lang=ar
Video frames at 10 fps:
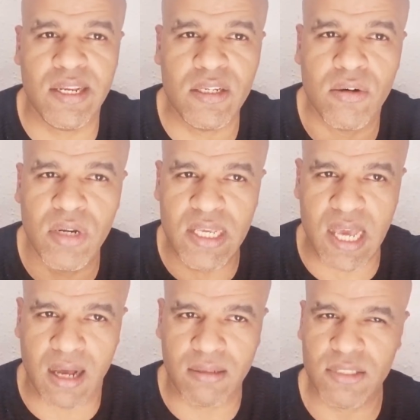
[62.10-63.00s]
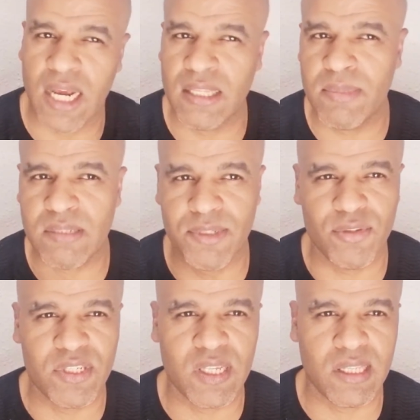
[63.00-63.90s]
العنقوليه شحال ما
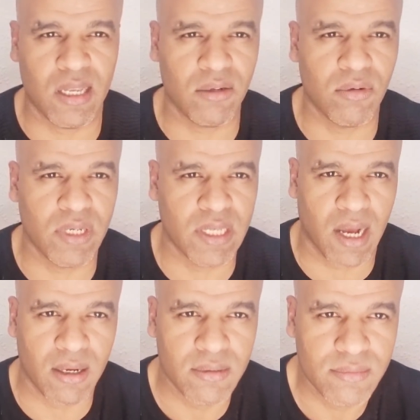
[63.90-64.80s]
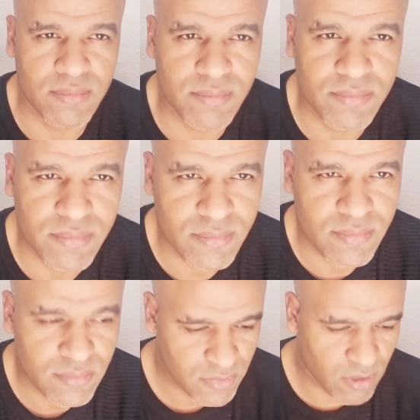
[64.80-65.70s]
سمعتوا الزيت العنقوليه
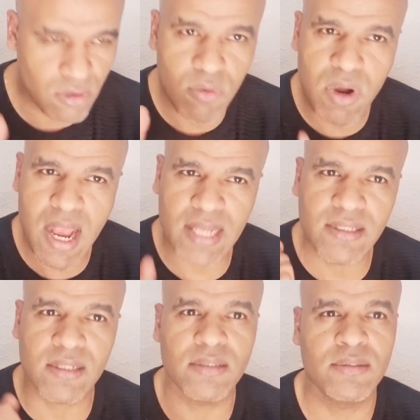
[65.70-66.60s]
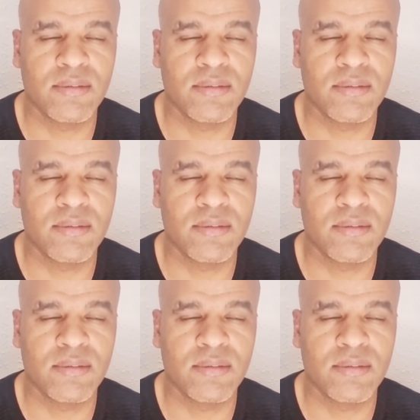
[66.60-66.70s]
هو هذا